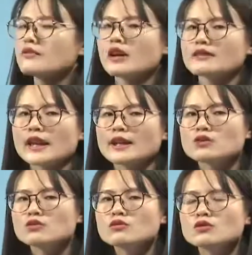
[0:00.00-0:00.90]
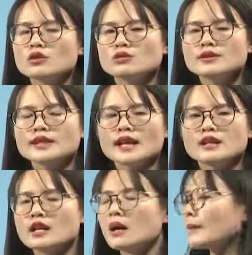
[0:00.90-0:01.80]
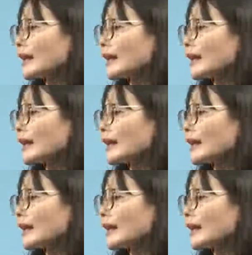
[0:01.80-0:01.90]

放在中轴线上，